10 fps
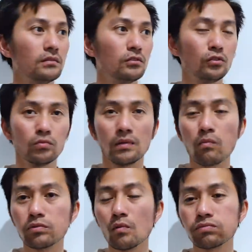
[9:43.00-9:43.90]
vùng
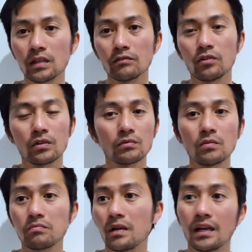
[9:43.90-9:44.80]
đông đúc của thành phố Đông Đúc
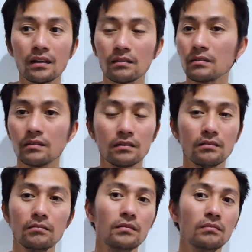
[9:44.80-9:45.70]
mà
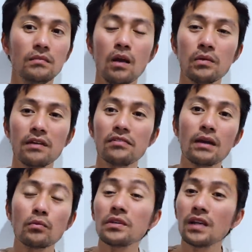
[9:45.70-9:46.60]
mà không có làm farm
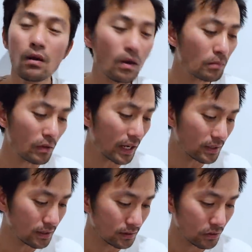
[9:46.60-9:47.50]
cũng như không không bảo lãnh
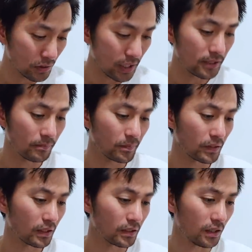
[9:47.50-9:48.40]
được. Ok,
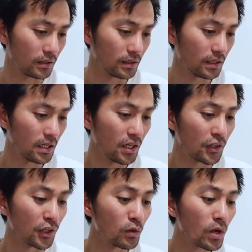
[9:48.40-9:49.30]
rồi
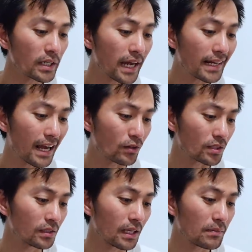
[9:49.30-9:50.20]
những quốc gia nào sẽ
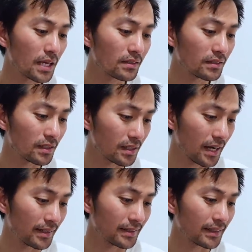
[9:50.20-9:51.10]
được tham gia chương trình
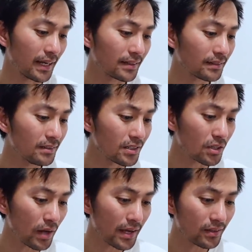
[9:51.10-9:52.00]
này? Các nước
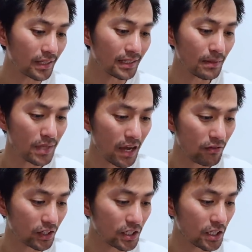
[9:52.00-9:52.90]
sau đây có thể tham gia và
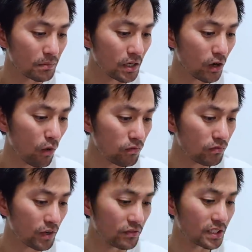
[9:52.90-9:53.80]
ký hiệp ước Úc
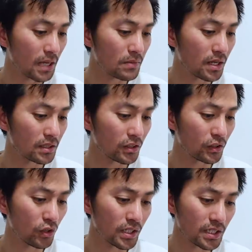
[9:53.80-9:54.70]
về visa mới như
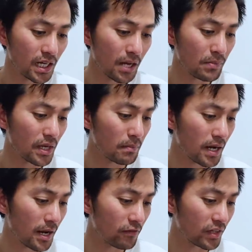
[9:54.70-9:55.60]
Indonesia,
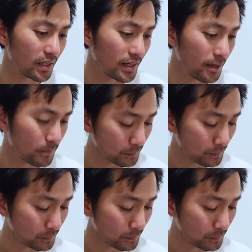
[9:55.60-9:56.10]
Myanmar, Việt Nam,